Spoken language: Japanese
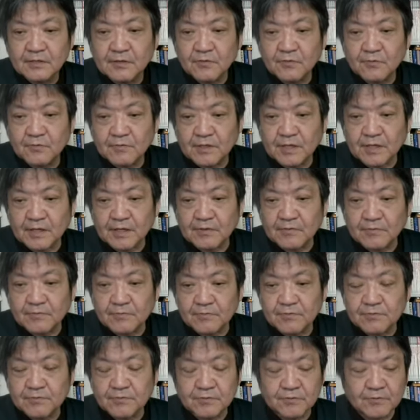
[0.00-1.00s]
今日で
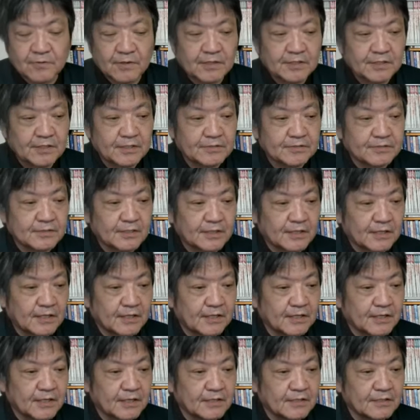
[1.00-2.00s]
今週終わりですか
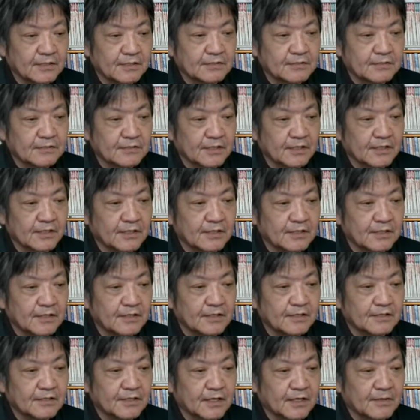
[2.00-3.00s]
らですね、
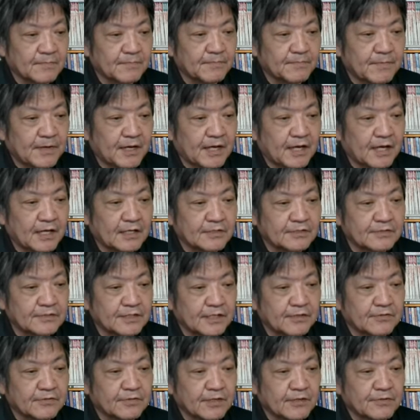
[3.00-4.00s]

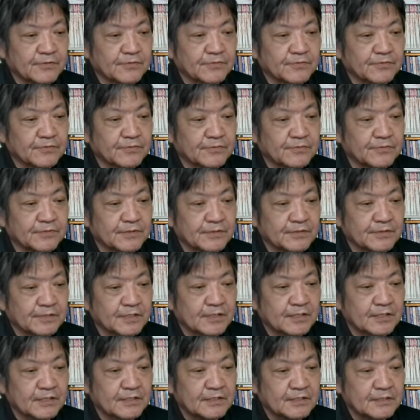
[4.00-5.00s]
38,999です
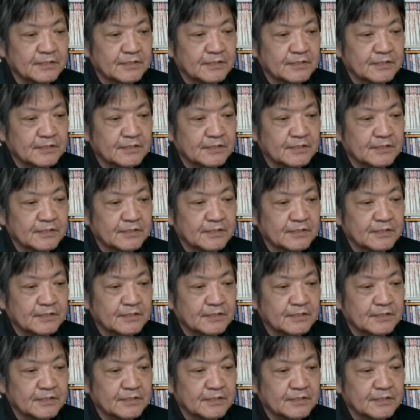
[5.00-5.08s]
か。